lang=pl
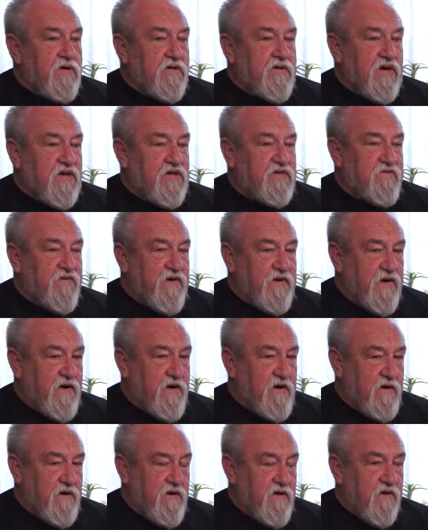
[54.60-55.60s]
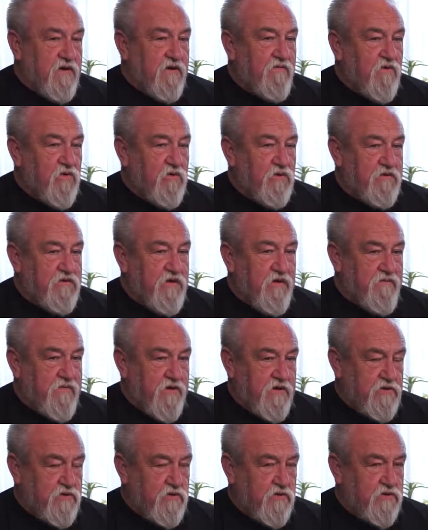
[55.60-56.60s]
tak zwana rewolucja
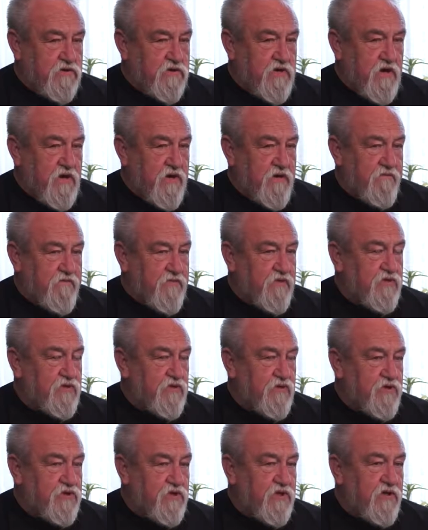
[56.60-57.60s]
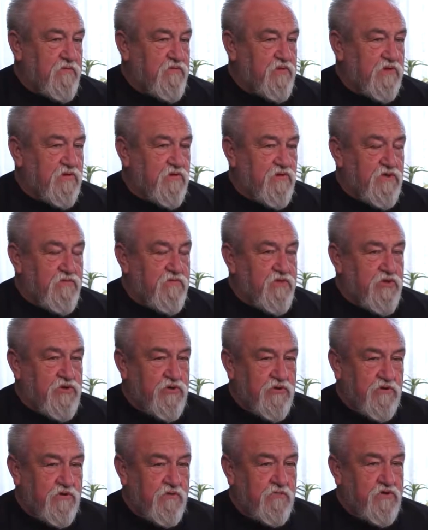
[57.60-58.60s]
francuska w
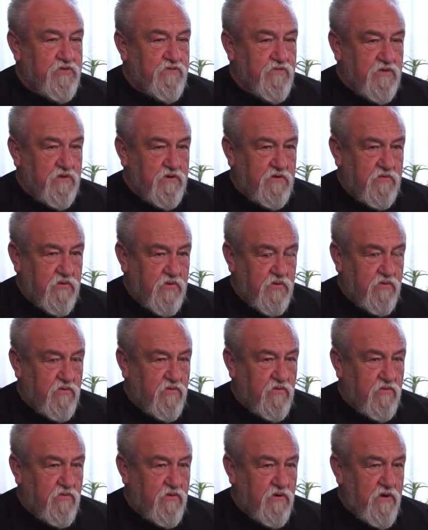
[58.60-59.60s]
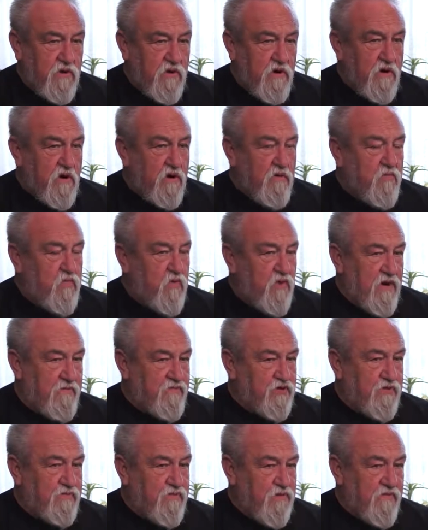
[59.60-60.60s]
1789 roku była
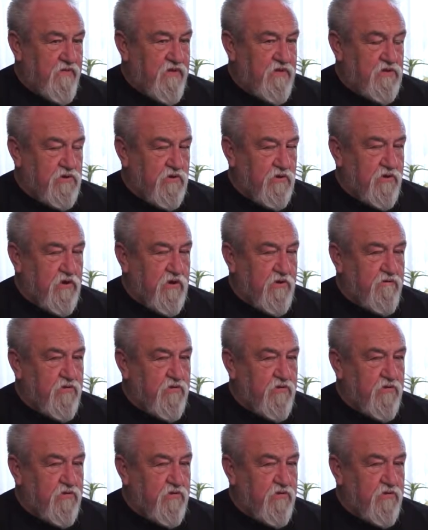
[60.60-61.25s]
przeprowadzona